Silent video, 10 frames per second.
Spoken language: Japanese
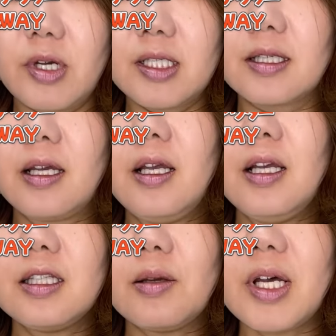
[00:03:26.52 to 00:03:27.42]
ます
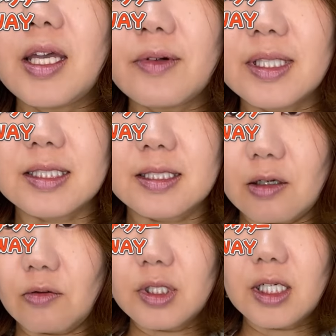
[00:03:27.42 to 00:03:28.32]
で前はです
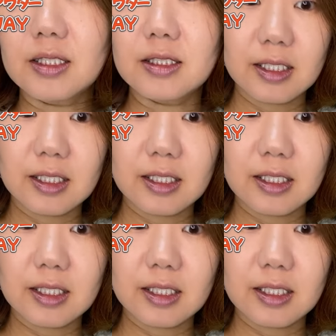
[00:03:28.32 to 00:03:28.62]
ねこういった感じ